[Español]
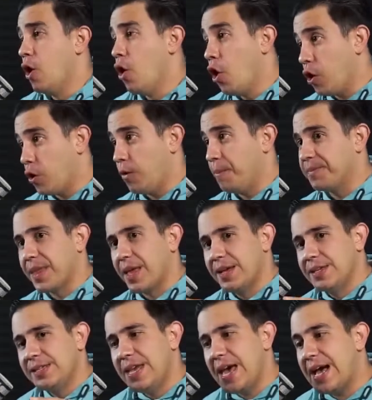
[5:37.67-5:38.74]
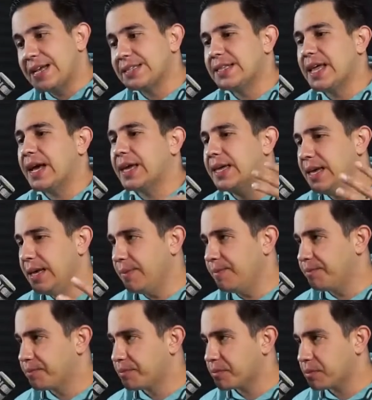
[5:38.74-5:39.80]
Ojo, si hasta aquí
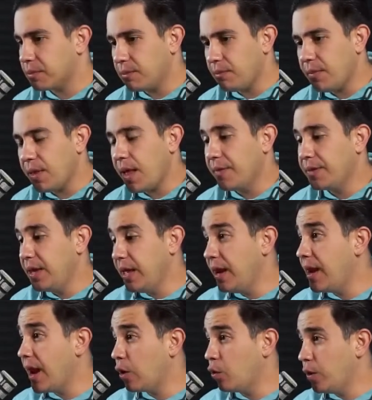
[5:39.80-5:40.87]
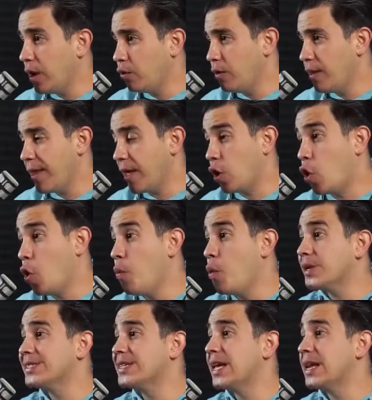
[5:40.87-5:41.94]
tienen alguna duda de
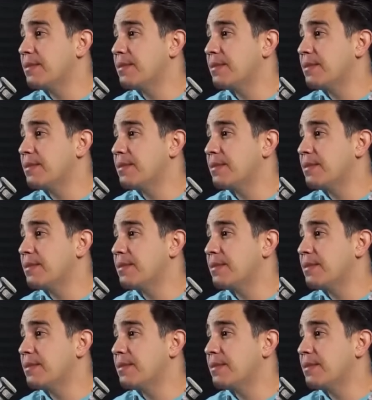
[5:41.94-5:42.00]
cómo hacer